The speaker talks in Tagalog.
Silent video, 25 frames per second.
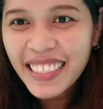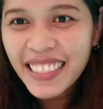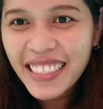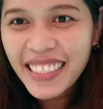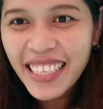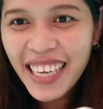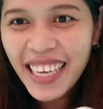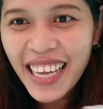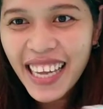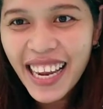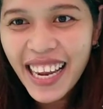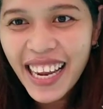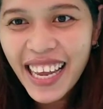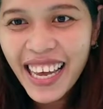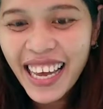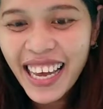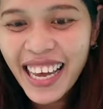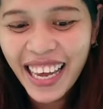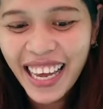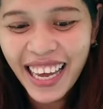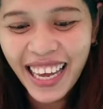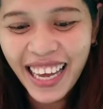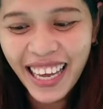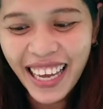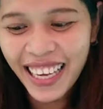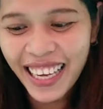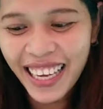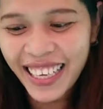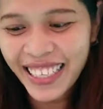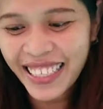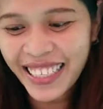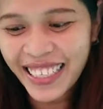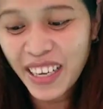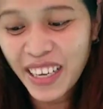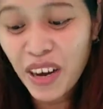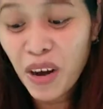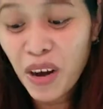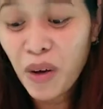Tada!
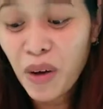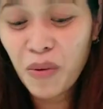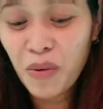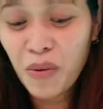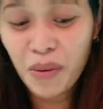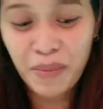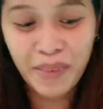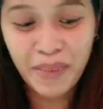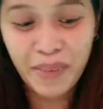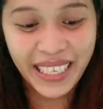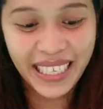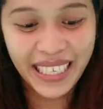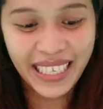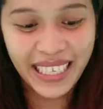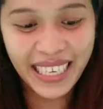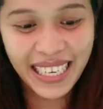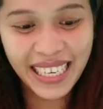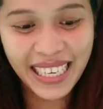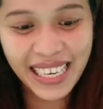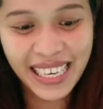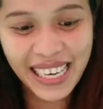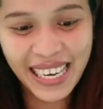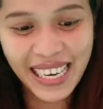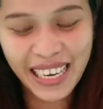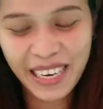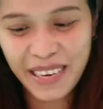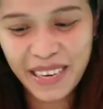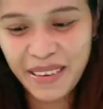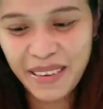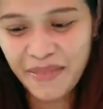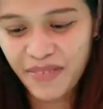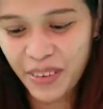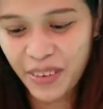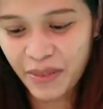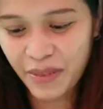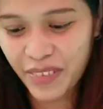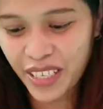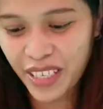Oh my God!
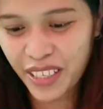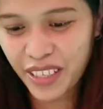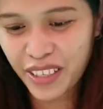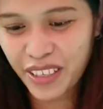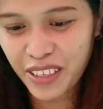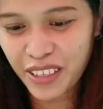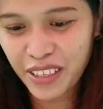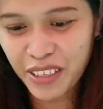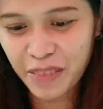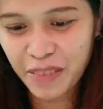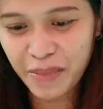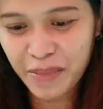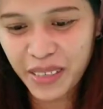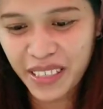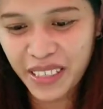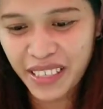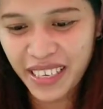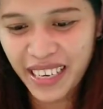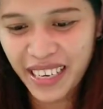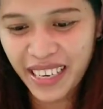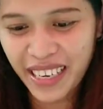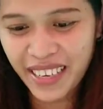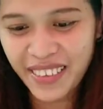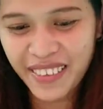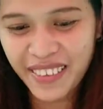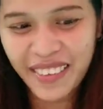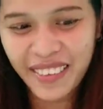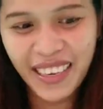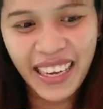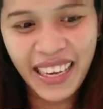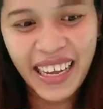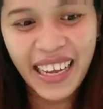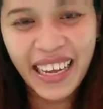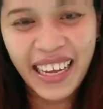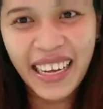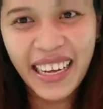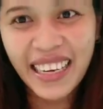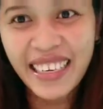Favorite color pag ko
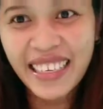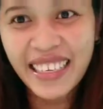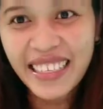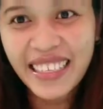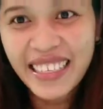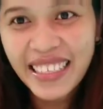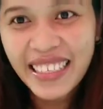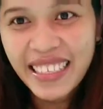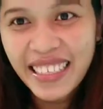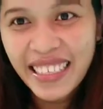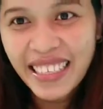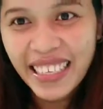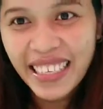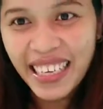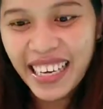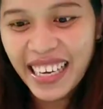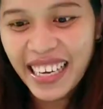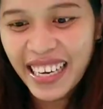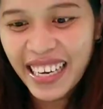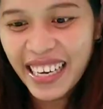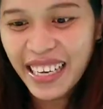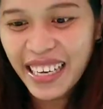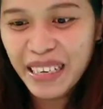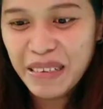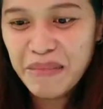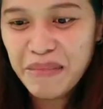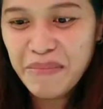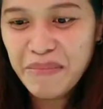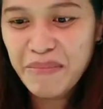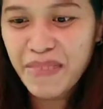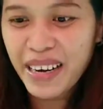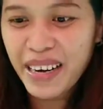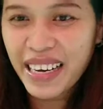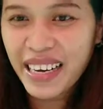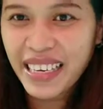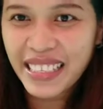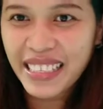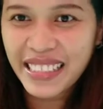ang iyahang
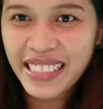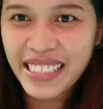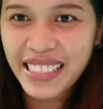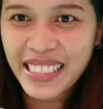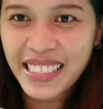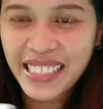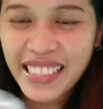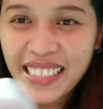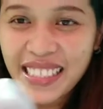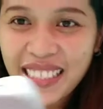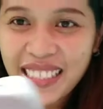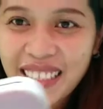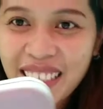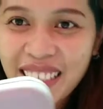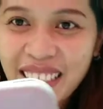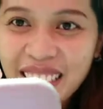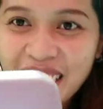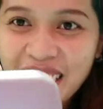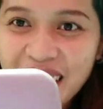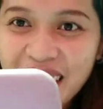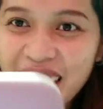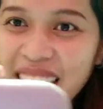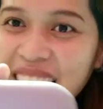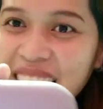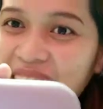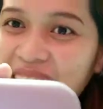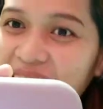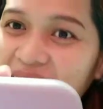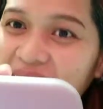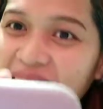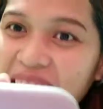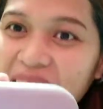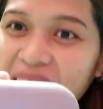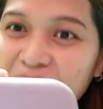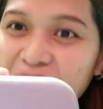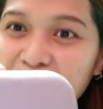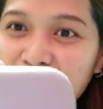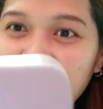box. Color
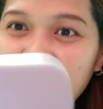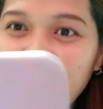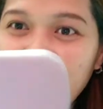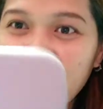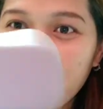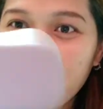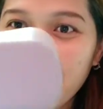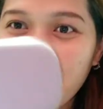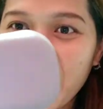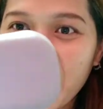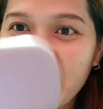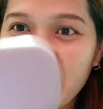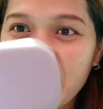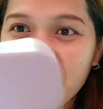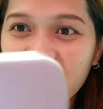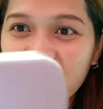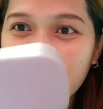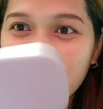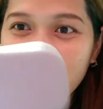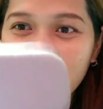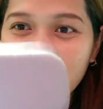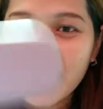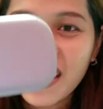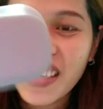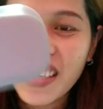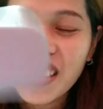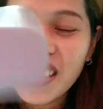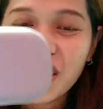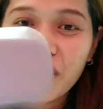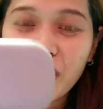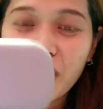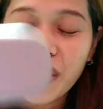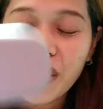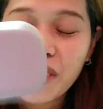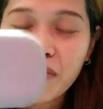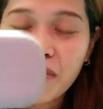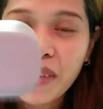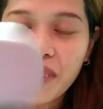gray. My favorite color.
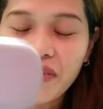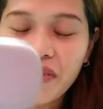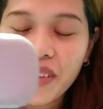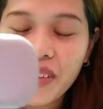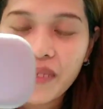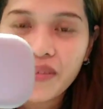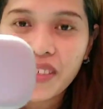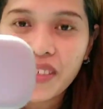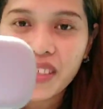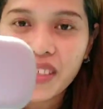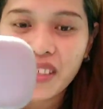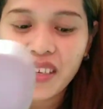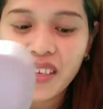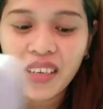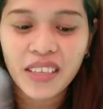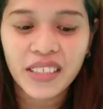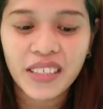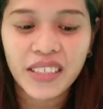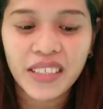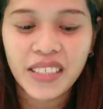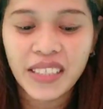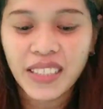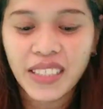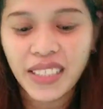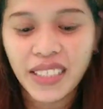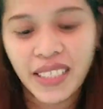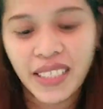One of my favorite colors.